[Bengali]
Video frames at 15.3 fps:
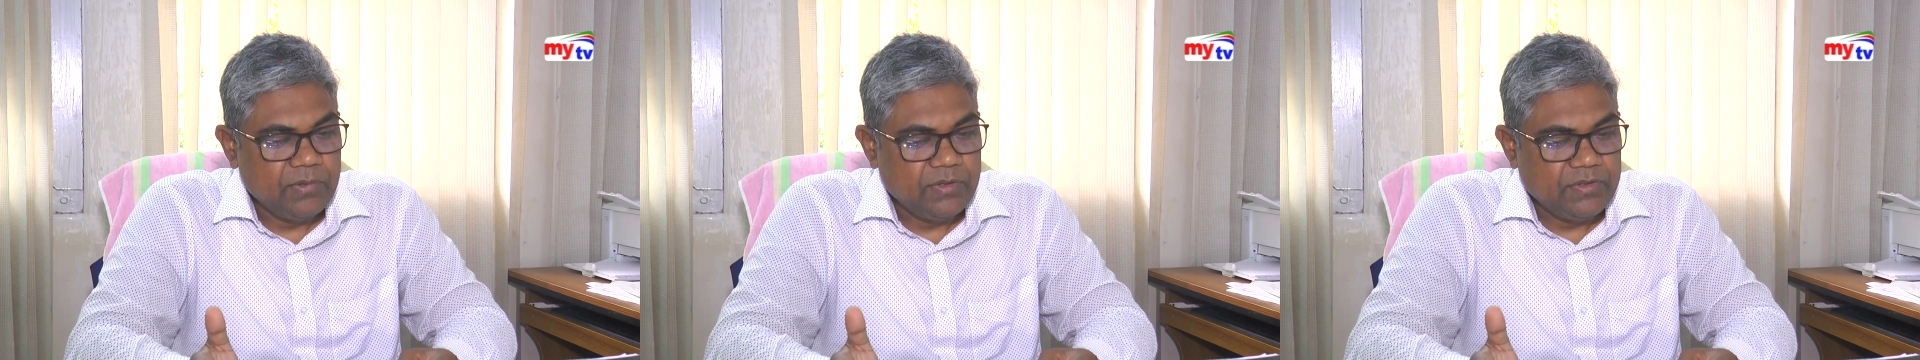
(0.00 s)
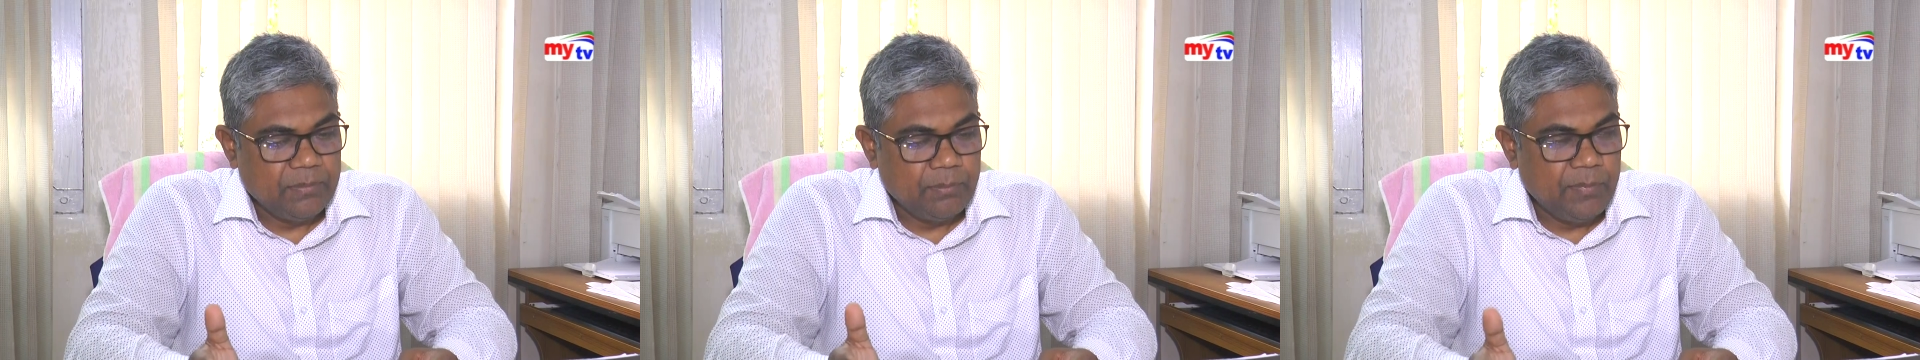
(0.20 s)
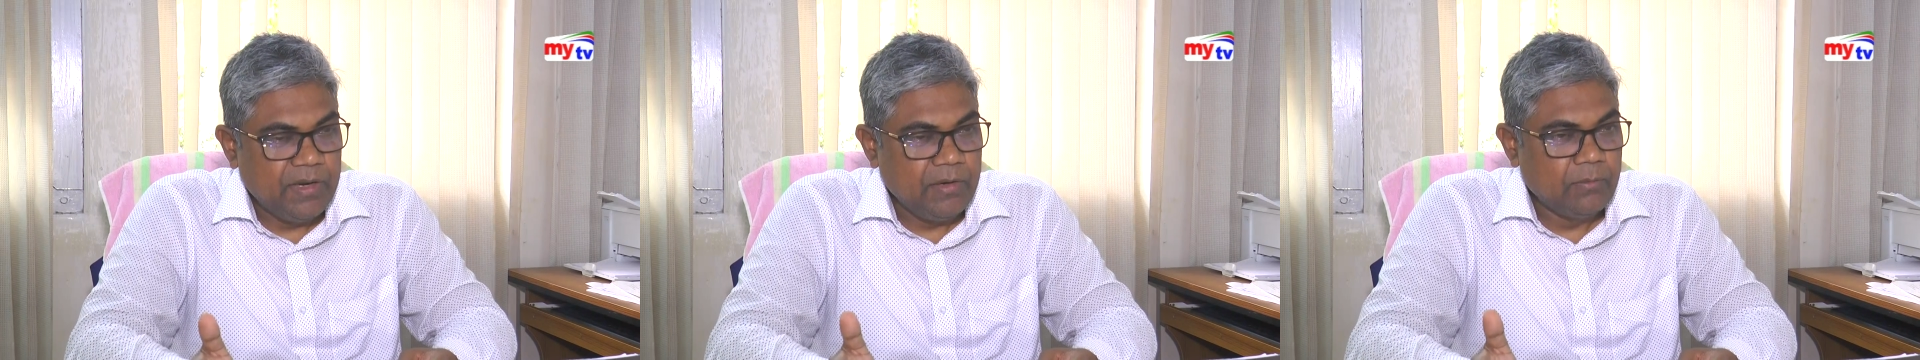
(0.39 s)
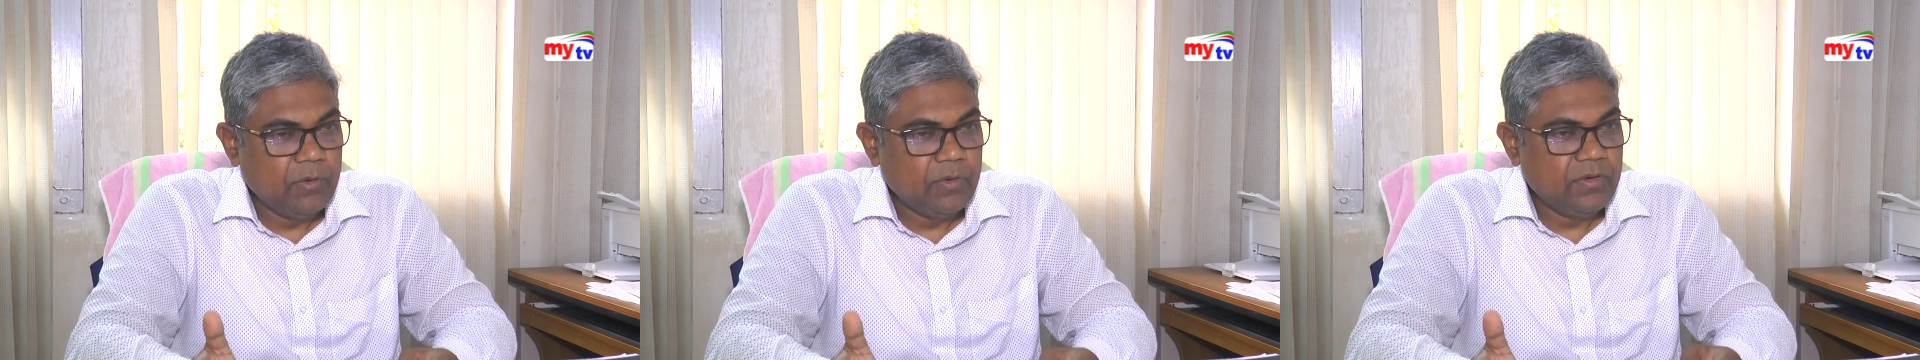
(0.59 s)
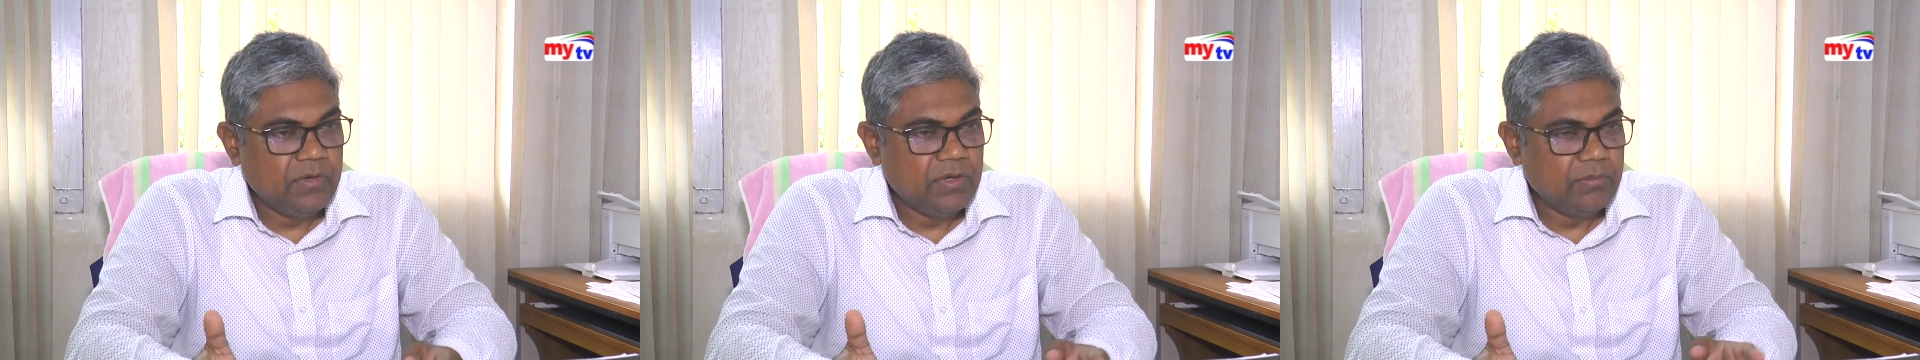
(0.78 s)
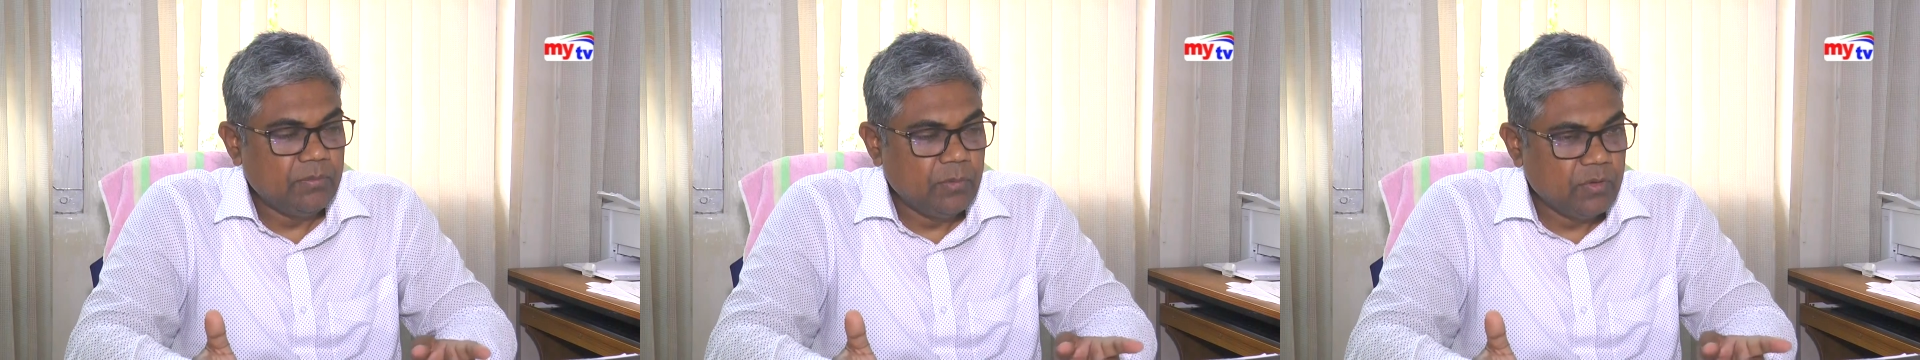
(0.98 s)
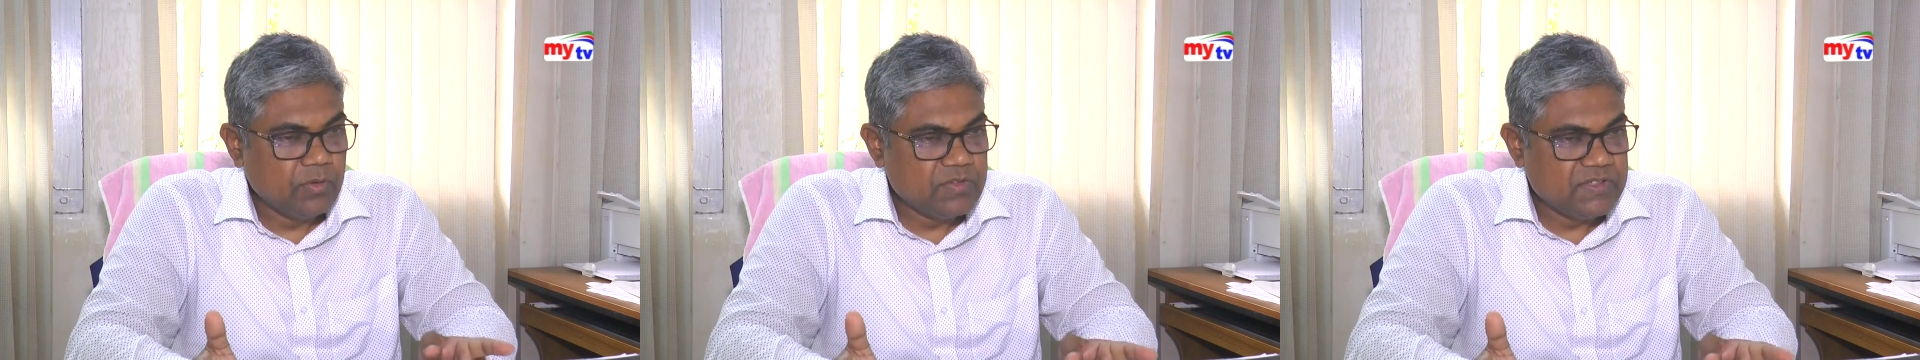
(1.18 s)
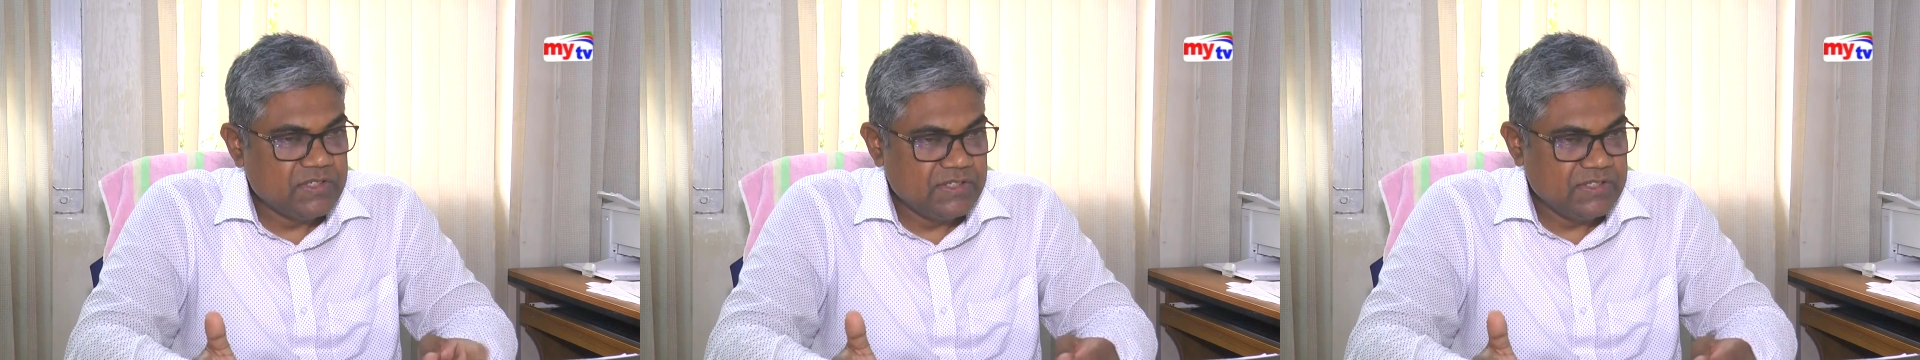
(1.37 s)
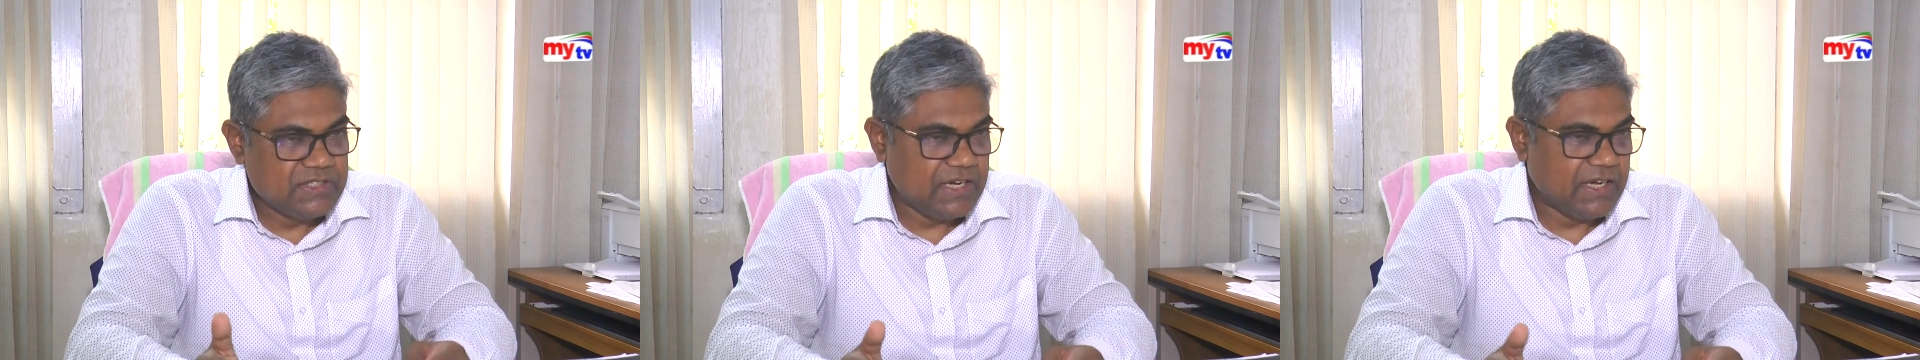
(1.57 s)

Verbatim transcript: এই যে বেলমন্ড বনশ্রী